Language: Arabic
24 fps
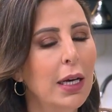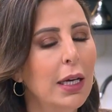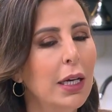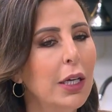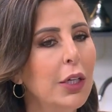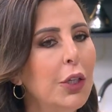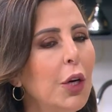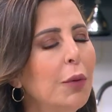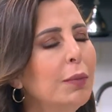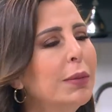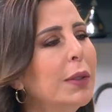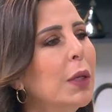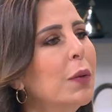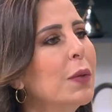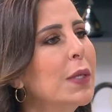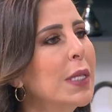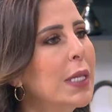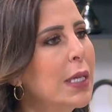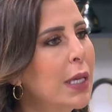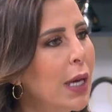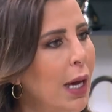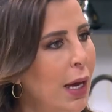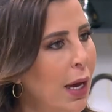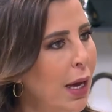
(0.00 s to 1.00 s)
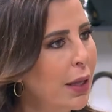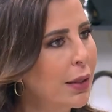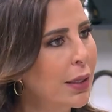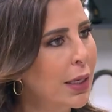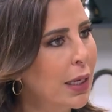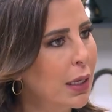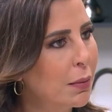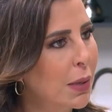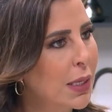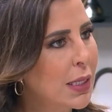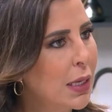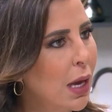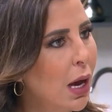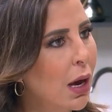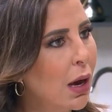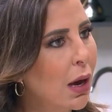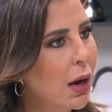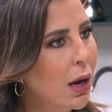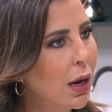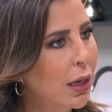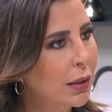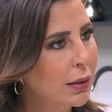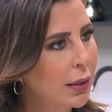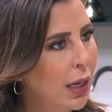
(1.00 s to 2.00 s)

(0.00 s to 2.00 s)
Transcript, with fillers: اليوم توزيع هذه المساقات